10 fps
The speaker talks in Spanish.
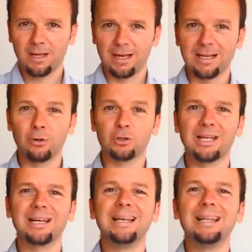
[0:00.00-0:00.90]
Elijo
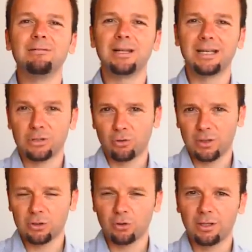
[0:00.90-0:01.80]
ser libre, que es lo
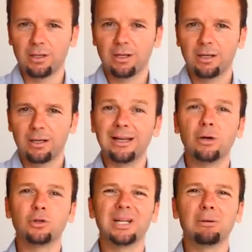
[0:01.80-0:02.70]
que soy
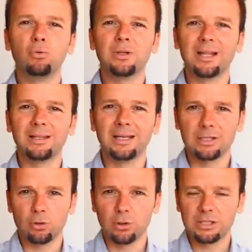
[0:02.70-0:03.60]
hijo ser abundante, que
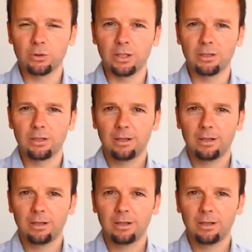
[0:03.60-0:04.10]
es lo que soy.